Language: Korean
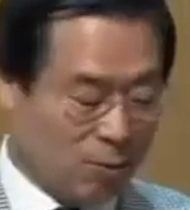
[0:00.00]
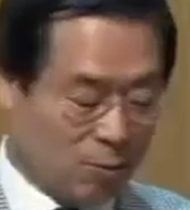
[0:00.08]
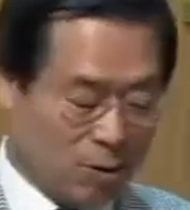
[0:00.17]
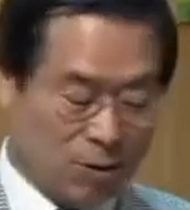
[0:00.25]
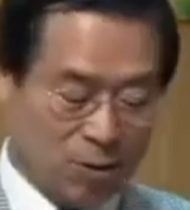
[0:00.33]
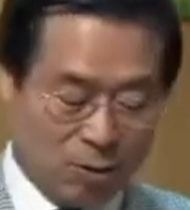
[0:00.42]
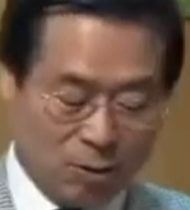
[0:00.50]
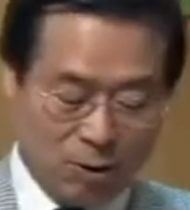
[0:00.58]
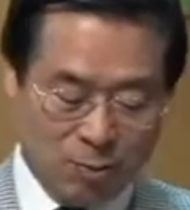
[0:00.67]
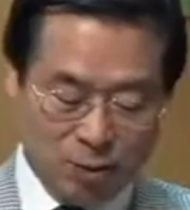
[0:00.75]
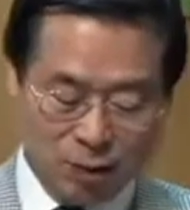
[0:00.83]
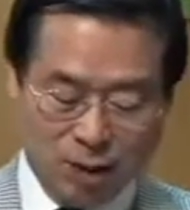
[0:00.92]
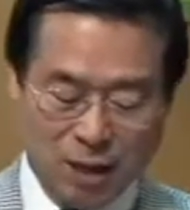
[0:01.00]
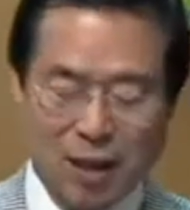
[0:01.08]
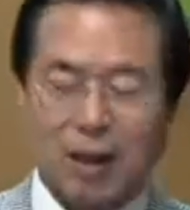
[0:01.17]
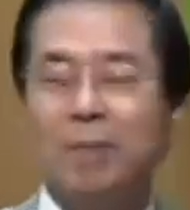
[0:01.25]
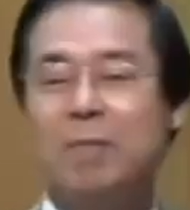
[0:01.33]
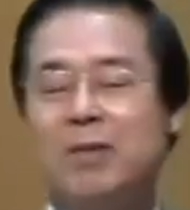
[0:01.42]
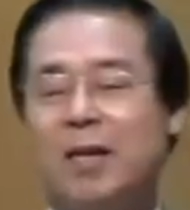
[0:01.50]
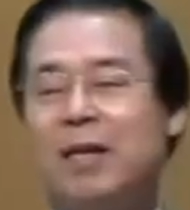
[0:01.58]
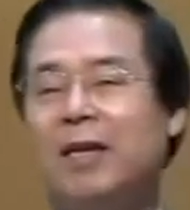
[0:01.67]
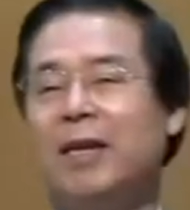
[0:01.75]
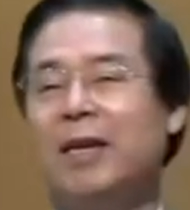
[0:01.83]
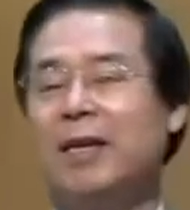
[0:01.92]
오늘 설교 제목이.
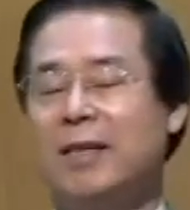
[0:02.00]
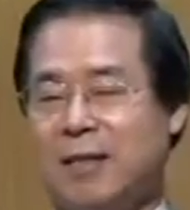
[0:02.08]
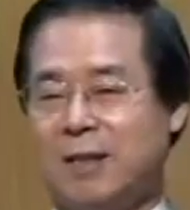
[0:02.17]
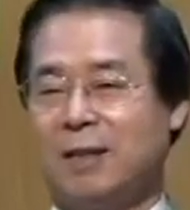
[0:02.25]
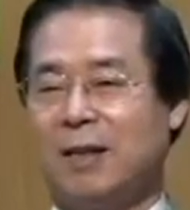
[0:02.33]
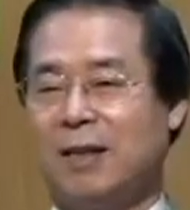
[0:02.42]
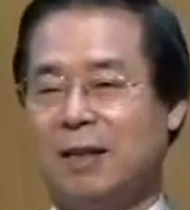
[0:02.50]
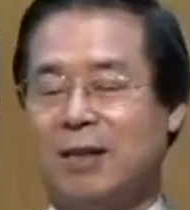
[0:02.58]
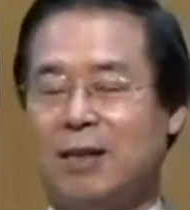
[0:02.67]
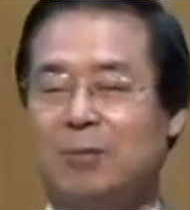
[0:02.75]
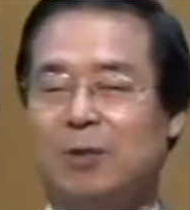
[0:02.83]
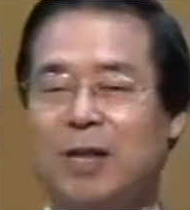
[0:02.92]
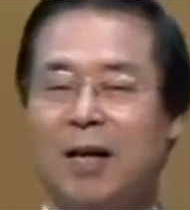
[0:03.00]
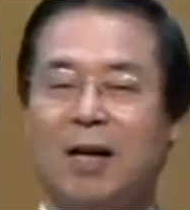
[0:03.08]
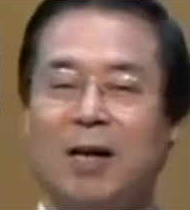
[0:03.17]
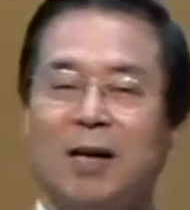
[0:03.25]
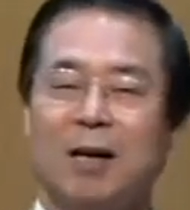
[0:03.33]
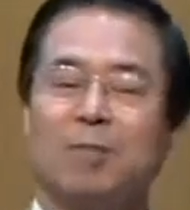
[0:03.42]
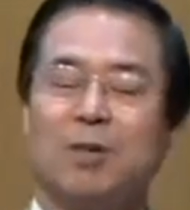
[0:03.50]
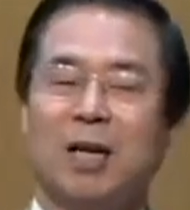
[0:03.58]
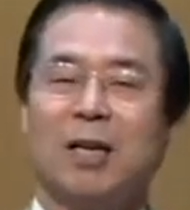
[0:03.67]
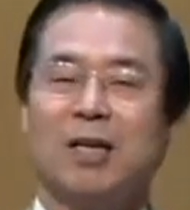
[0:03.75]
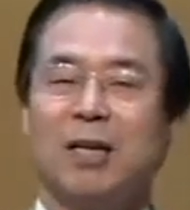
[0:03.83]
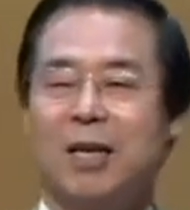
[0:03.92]
감사할 때의 기적. 따라서 봅시다.
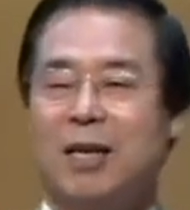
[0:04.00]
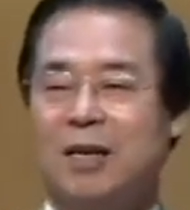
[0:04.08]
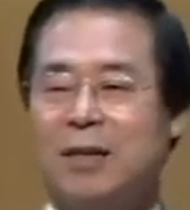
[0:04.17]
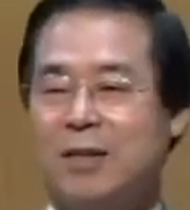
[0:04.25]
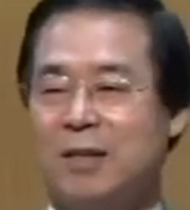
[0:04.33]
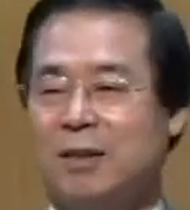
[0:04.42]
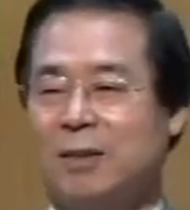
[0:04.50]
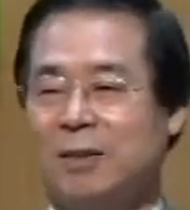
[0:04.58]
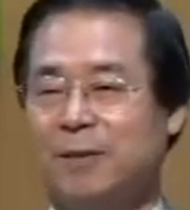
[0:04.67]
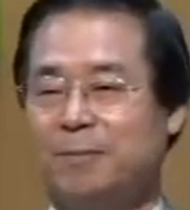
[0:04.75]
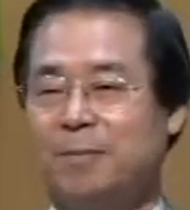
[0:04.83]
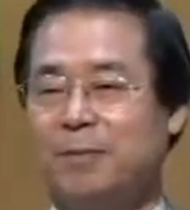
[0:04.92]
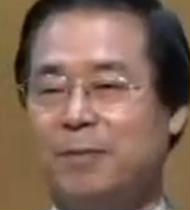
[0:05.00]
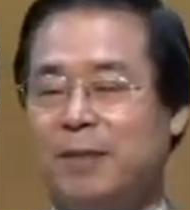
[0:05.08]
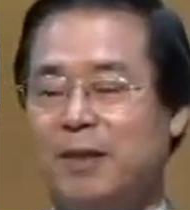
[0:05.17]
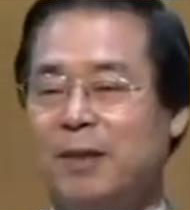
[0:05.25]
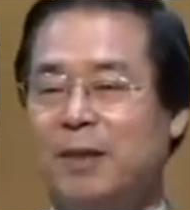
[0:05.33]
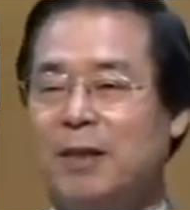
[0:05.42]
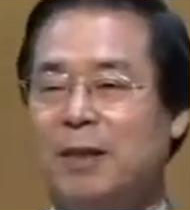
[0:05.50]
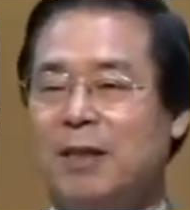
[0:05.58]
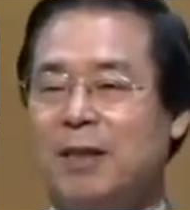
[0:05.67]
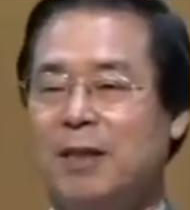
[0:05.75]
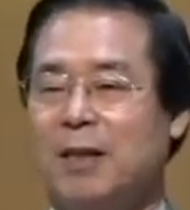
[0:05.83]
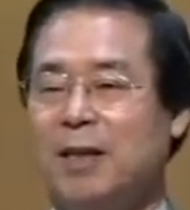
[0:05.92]
감사할 때의 기적.
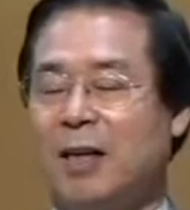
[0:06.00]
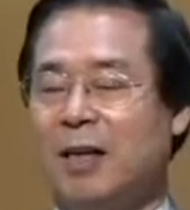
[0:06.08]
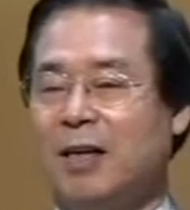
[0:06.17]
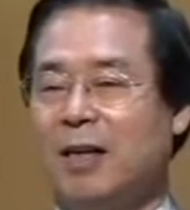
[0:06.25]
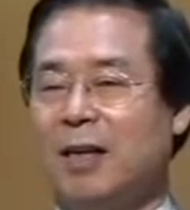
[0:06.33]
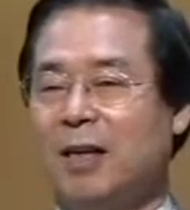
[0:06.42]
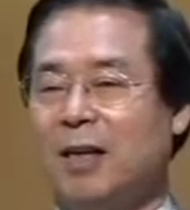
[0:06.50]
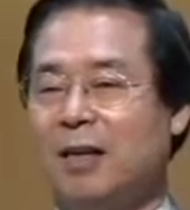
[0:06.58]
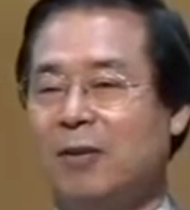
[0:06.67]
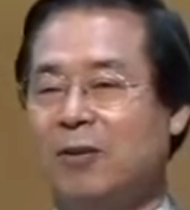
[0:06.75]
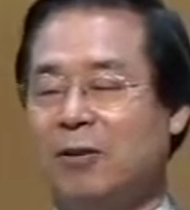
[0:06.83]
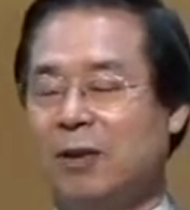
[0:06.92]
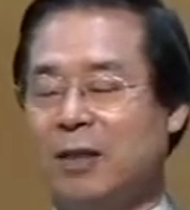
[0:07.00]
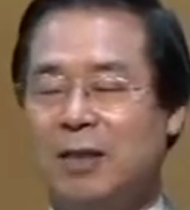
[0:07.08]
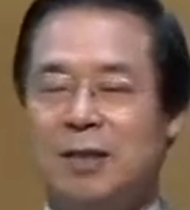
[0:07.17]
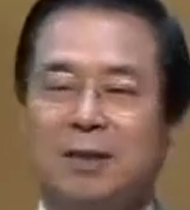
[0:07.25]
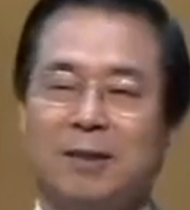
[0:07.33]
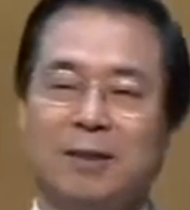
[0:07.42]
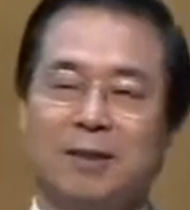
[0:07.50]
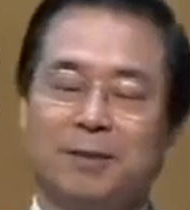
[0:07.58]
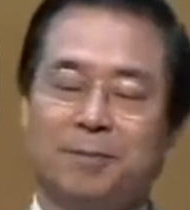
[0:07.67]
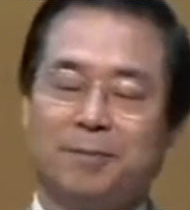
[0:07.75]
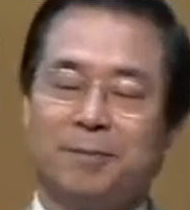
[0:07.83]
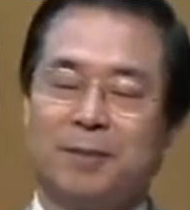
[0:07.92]
찬양할 때의 기도, 기적.
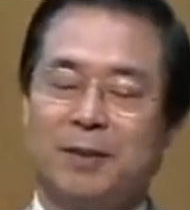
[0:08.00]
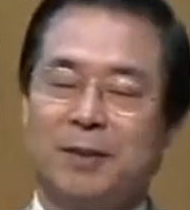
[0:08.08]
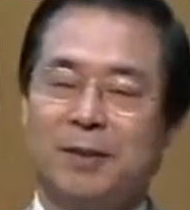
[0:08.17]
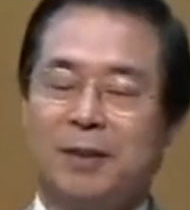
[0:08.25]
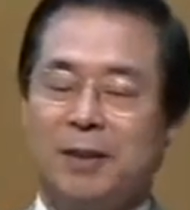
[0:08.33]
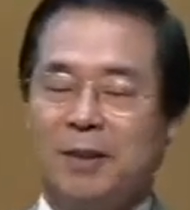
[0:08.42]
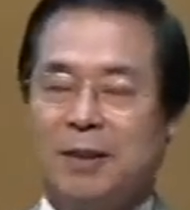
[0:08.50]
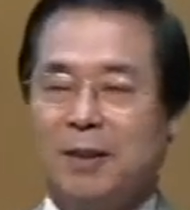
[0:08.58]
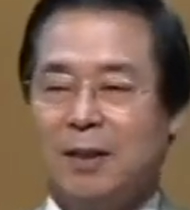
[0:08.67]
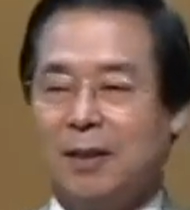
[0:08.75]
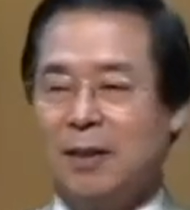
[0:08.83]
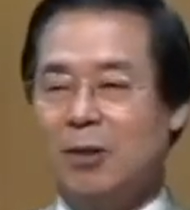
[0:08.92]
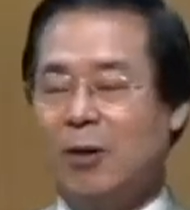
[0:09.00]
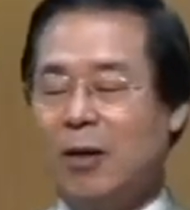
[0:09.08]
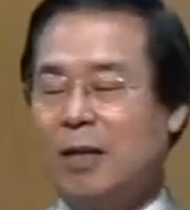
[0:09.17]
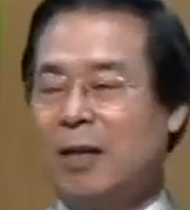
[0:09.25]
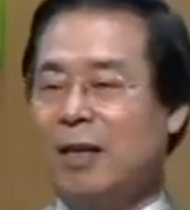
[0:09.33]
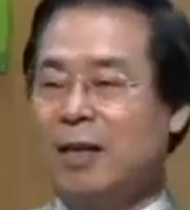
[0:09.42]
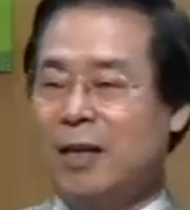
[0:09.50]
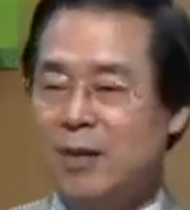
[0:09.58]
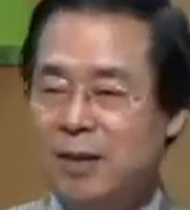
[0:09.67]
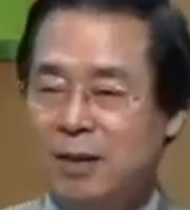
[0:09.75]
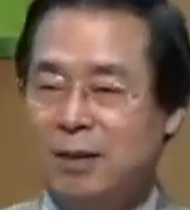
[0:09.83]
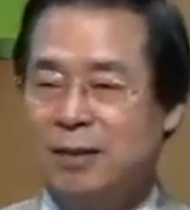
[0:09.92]
기도할 때의
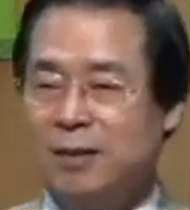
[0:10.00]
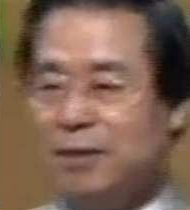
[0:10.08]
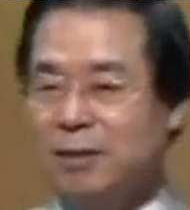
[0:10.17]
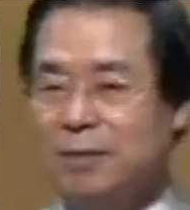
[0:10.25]
기적.